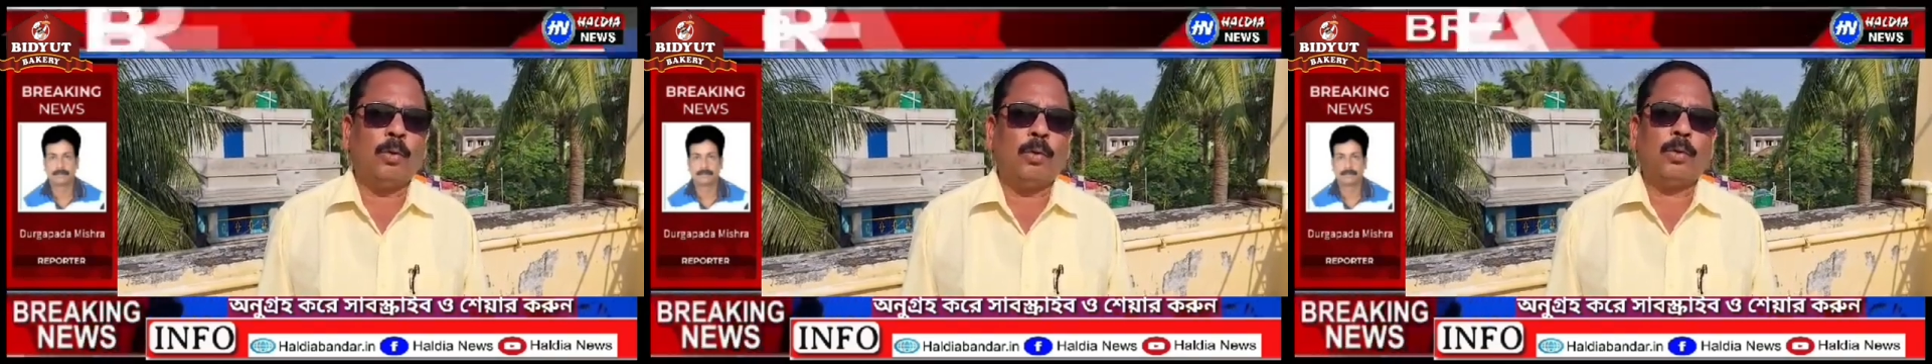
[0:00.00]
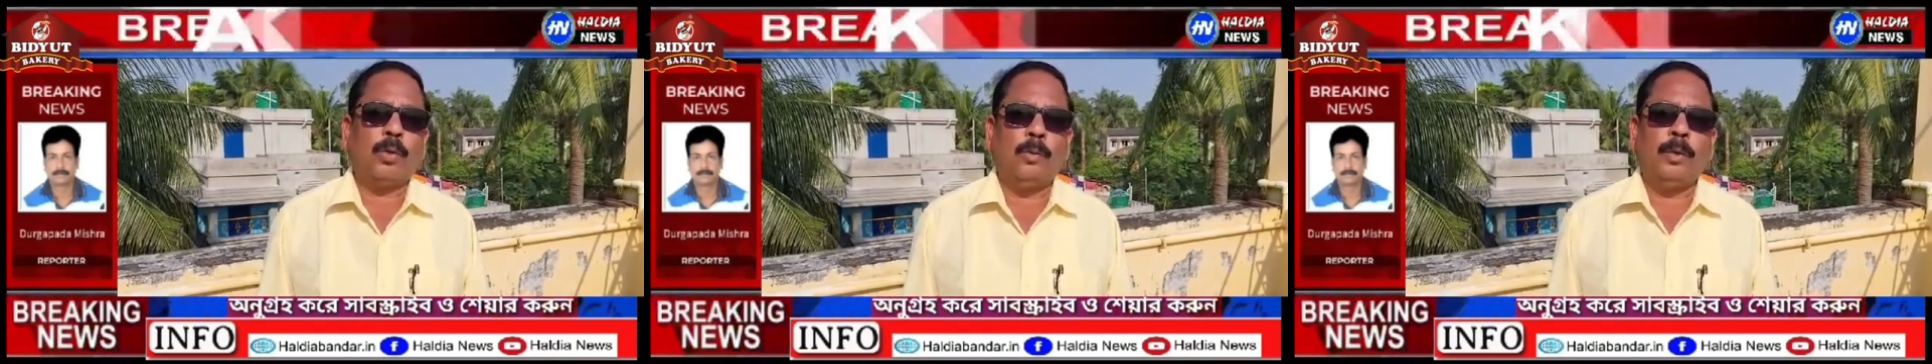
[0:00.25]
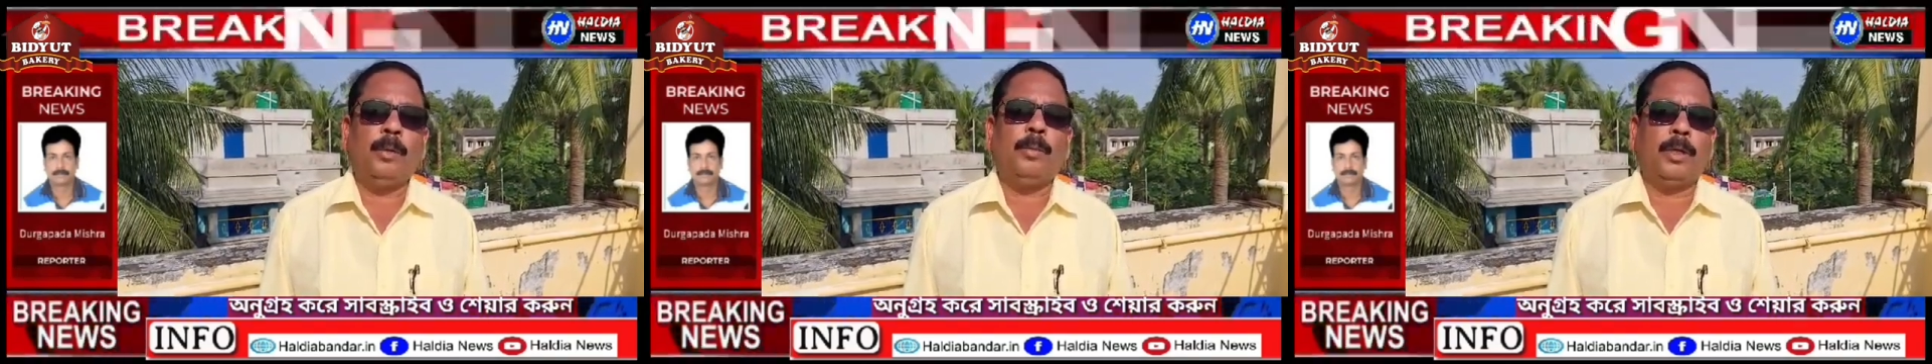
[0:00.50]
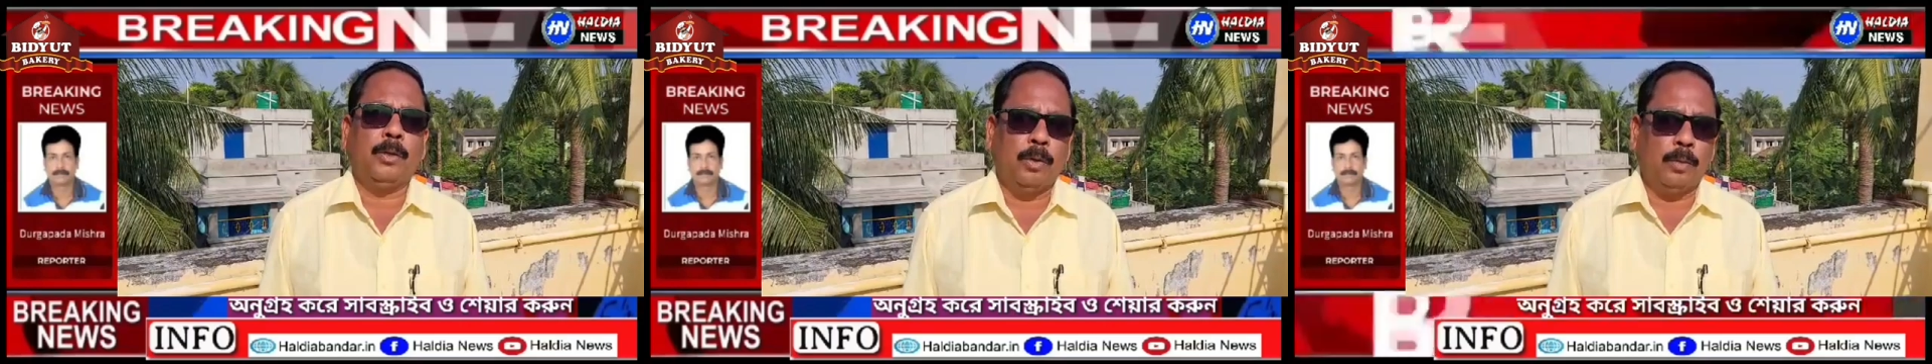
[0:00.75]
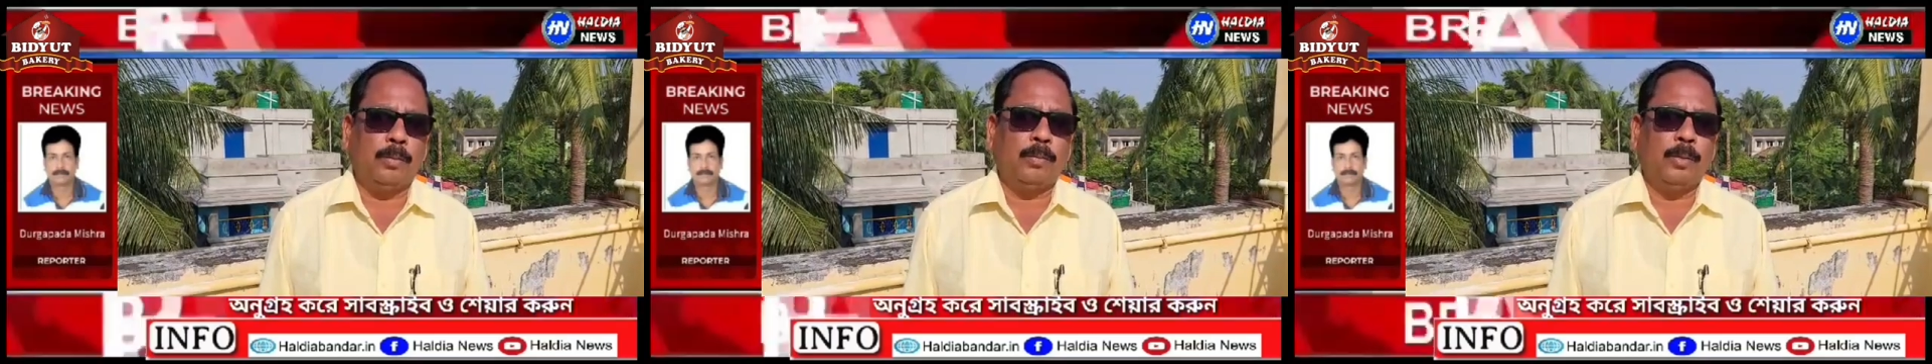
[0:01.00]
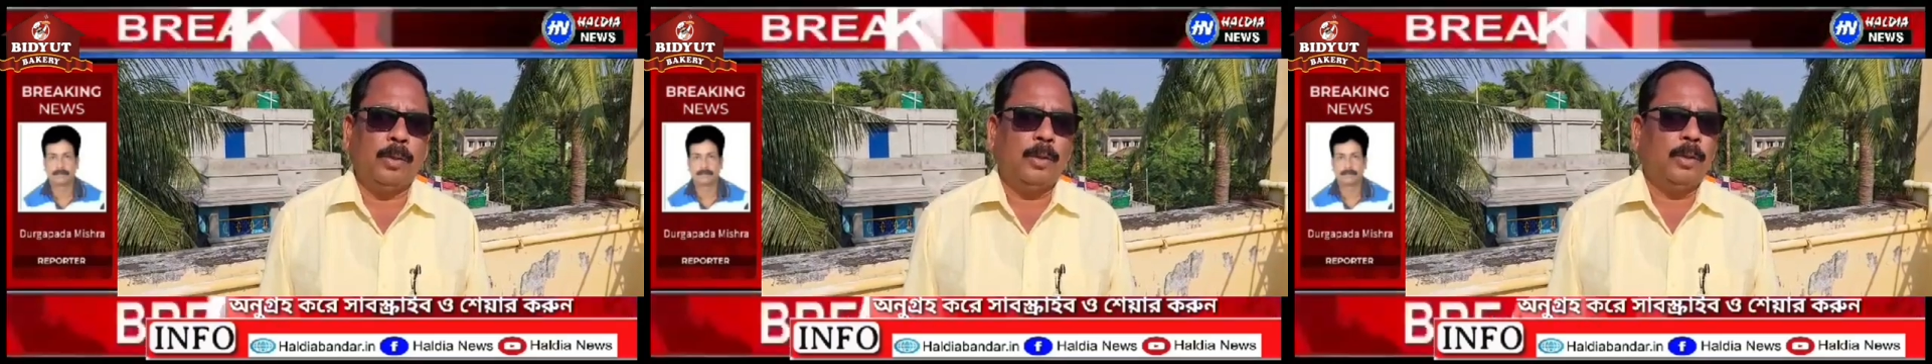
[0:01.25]
তখন শ্রমিক বিক্ষোভ
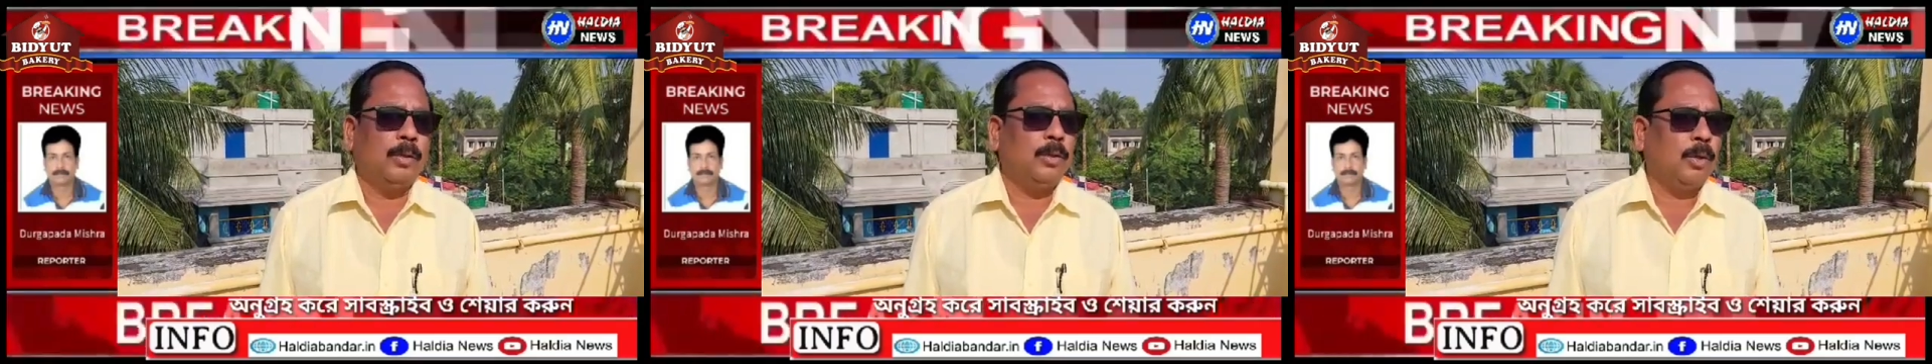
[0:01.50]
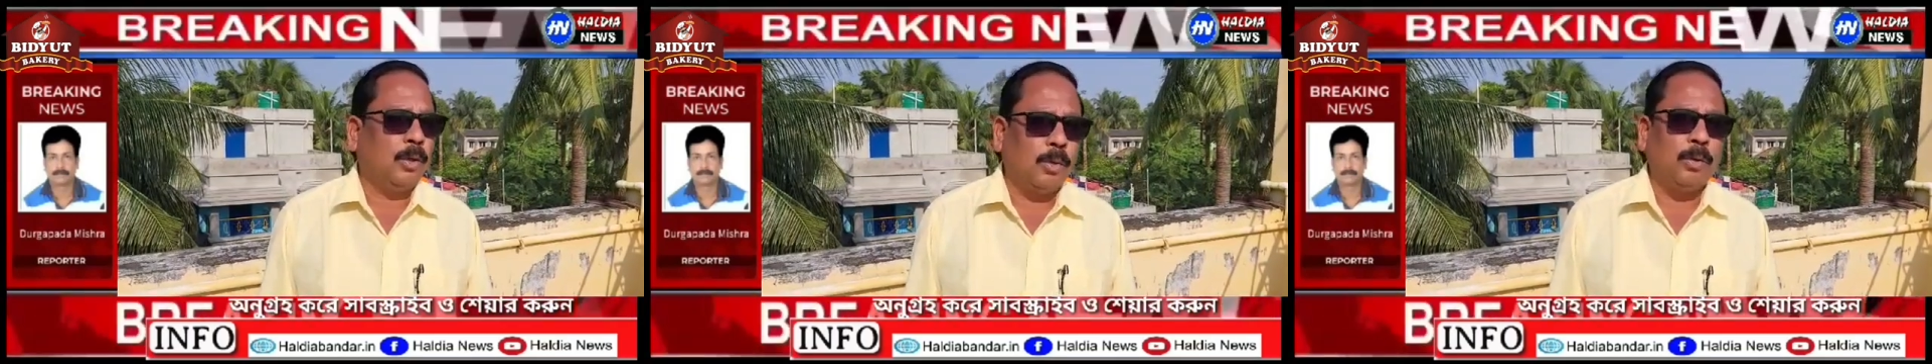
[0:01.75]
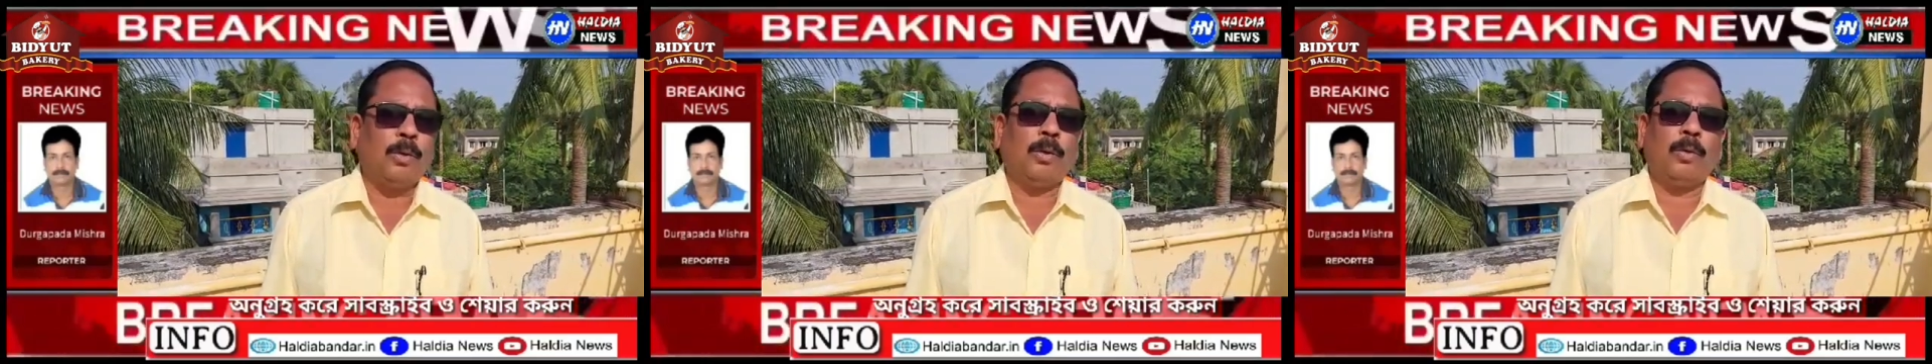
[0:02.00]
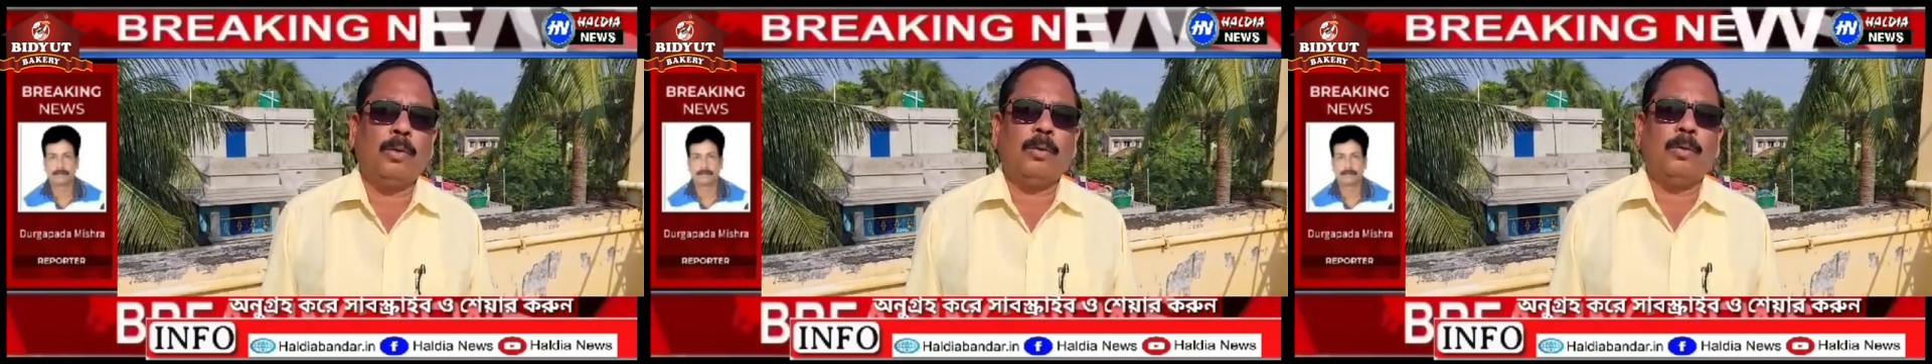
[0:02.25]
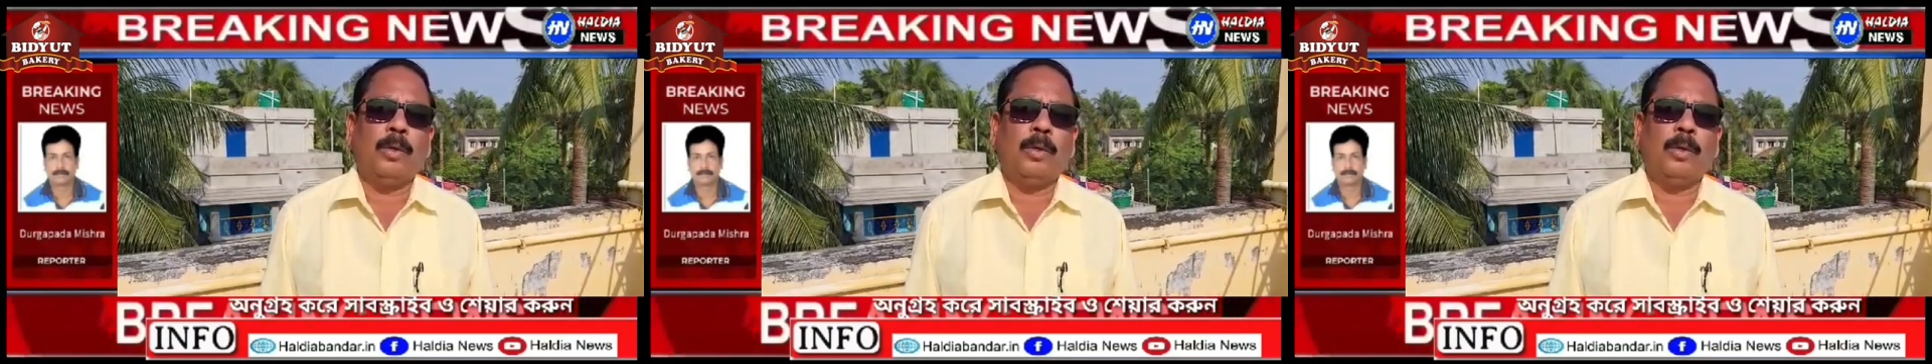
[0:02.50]
যখন তখন